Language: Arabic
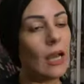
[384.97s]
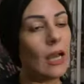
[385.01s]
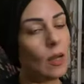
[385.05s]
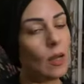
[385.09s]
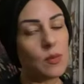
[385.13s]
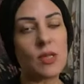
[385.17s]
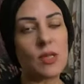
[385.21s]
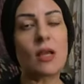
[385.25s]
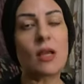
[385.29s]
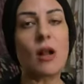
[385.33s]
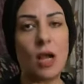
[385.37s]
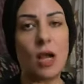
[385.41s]

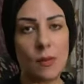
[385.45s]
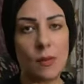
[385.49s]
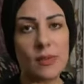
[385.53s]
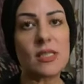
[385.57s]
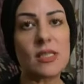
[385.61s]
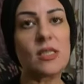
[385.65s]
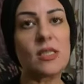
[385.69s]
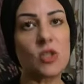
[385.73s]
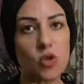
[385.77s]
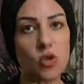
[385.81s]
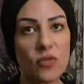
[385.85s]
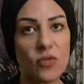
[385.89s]
لا بصراحه
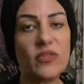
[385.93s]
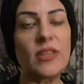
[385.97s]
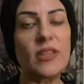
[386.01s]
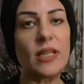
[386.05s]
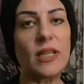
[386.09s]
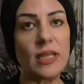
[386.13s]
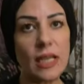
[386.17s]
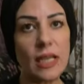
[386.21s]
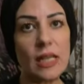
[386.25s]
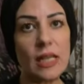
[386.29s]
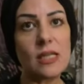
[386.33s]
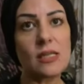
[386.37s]
بس
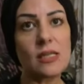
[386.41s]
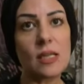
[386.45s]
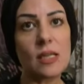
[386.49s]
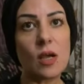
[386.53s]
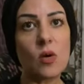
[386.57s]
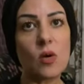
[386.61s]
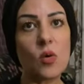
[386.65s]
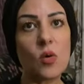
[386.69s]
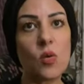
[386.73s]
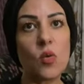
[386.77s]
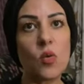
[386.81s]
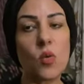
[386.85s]
شفت
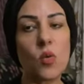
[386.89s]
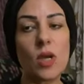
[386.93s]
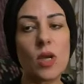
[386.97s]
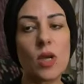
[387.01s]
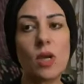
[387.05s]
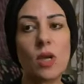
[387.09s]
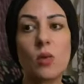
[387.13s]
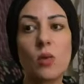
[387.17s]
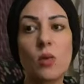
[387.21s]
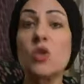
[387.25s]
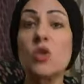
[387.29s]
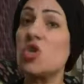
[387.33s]
الجلسه و...
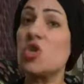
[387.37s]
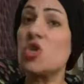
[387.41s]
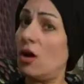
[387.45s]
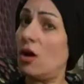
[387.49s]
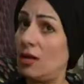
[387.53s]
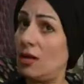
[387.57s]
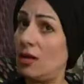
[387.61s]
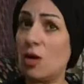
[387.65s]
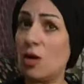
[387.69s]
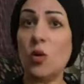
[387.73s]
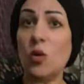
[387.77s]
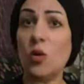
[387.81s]
وان
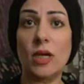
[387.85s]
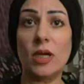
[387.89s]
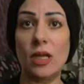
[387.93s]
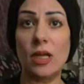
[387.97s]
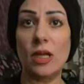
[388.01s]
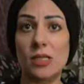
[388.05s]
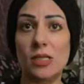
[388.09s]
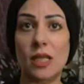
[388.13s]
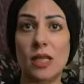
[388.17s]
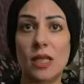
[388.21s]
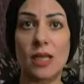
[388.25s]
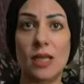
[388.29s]
شاء الله اروح
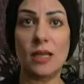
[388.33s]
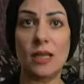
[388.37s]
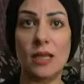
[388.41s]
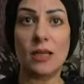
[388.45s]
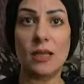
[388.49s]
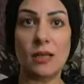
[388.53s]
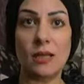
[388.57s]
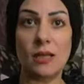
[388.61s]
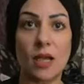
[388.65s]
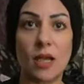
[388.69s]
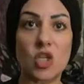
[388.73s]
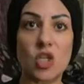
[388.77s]
الجلسه
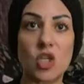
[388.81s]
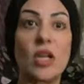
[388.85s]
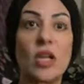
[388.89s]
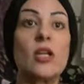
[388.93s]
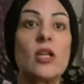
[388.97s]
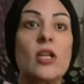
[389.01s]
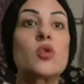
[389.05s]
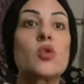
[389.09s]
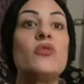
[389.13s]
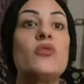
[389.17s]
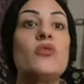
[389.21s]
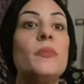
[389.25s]
الجايه
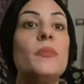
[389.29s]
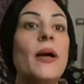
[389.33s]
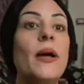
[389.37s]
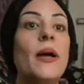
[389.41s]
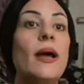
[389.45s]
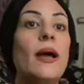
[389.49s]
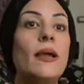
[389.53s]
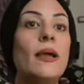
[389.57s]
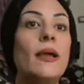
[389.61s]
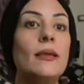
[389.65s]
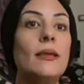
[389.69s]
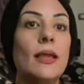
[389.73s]
عشان م. اشوف
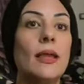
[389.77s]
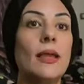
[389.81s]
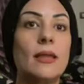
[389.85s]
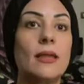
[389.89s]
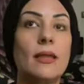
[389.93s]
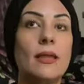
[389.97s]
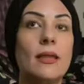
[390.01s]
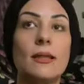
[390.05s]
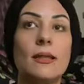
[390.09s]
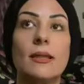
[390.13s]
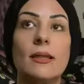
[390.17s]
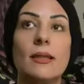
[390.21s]
بقى
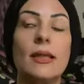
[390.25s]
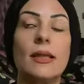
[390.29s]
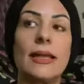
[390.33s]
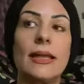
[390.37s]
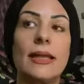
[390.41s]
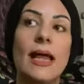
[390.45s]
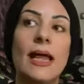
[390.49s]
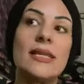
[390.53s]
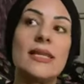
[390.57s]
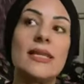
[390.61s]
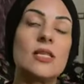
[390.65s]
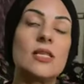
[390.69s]
يعني
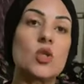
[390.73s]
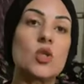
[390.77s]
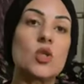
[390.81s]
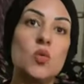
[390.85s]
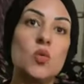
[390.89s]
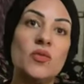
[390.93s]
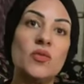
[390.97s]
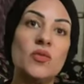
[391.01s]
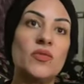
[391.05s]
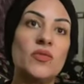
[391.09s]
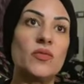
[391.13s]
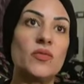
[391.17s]
انا عايزه
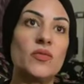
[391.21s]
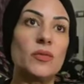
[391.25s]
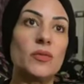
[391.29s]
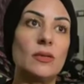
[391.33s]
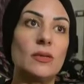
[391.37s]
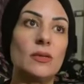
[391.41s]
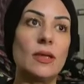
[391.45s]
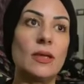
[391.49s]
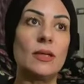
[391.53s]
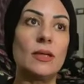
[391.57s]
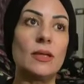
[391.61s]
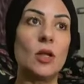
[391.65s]
اشوف
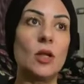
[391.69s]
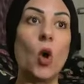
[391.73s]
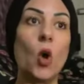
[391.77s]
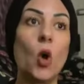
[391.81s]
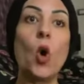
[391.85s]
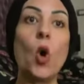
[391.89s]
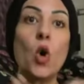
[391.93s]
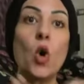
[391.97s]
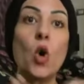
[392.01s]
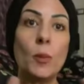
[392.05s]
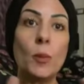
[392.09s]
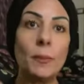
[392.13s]
يعني
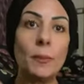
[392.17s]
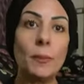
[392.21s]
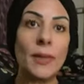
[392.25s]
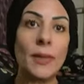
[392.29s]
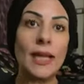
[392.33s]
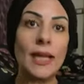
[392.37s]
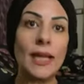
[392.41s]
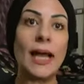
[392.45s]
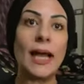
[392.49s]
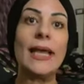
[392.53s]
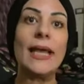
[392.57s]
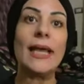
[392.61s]

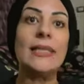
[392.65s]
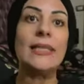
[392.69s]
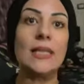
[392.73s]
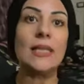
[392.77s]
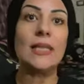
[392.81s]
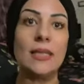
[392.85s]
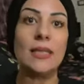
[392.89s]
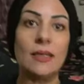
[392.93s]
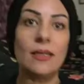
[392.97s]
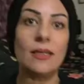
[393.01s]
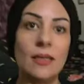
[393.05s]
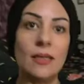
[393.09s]
الحكم
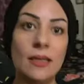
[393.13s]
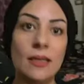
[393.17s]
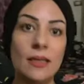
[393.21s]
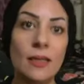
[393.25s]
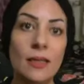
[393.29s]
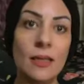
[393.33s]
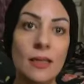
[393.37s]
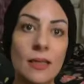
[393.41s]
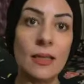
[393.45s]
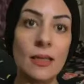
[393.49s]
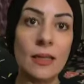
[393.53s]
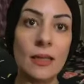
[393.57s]
العادل
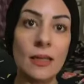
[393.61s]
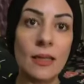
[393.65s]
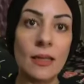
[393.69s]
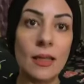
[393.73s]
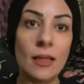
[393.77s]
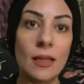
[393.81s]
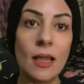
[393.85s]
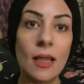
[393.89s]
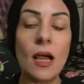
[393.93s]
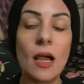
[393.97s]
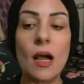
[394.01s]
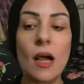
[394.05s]
م.
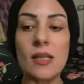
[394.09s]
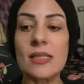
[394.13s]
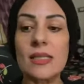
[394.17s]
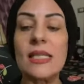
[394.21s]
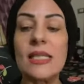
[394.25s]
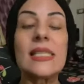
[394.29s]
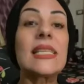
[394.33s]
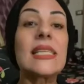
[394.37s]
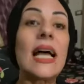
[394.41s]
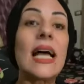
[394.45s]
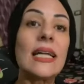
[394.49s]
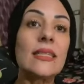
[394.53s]

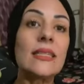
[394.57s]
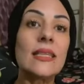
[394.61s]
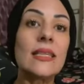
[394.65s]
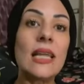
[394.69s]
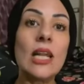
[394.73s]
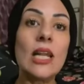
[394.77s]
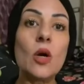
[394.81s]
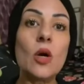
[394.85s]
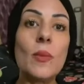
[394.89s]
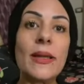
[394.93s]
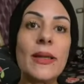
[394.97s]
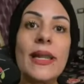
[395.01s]
اصل سعد
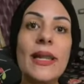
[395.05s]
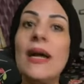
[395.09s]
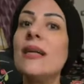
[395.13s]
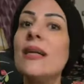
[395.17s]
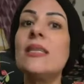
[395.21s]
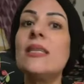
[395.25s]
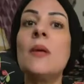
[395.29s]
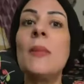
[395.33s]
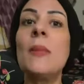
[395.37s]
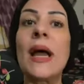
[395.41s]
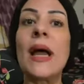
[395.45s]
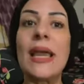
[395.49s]
ده لو بني
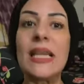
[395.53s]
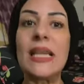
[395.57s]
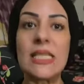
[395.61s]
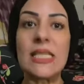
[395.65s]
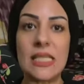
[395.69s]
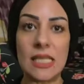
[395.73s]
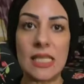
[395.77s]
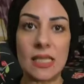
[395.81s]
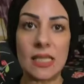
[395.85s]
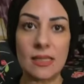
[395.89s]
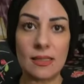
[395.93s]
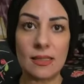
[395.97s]
ادم
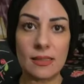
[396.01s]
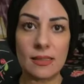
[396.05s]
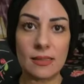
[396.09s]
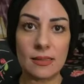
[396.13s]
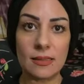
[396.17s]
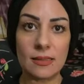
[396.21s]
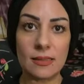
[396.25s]
عادي